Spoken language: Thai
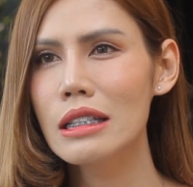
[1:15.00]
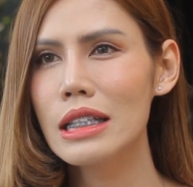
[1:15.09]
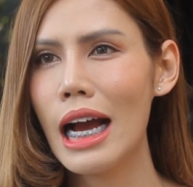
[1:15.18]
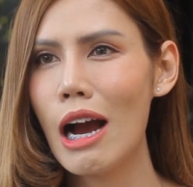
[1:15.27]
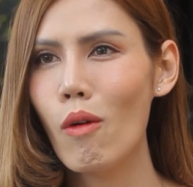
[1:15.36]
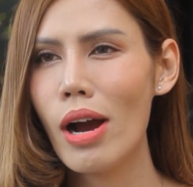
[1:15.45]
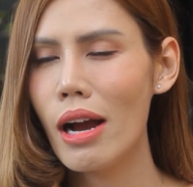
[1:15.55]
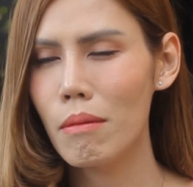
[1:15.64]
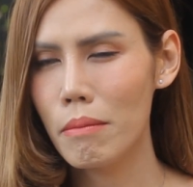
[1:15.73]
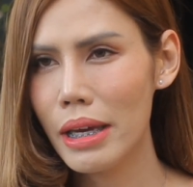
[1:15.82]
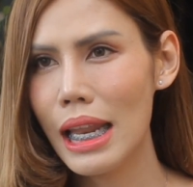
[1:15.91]
คือเขาอะ
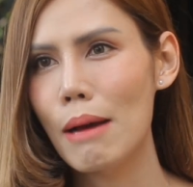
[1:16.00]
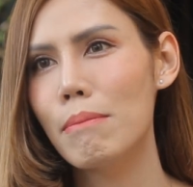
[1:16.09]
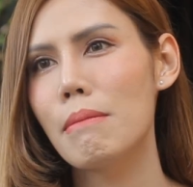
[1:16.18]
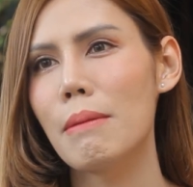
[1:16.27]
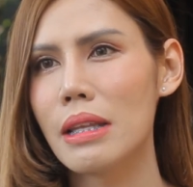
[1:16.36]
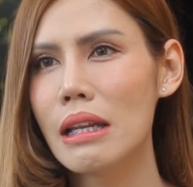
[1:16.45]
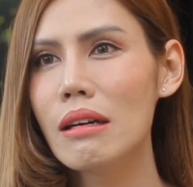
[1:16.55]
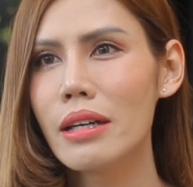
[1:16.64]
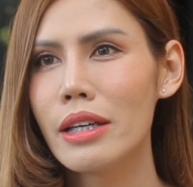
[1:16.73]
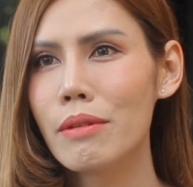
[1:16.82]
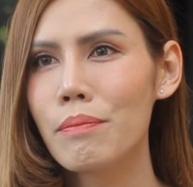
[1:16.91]
ไม่รับแบบนี้เลย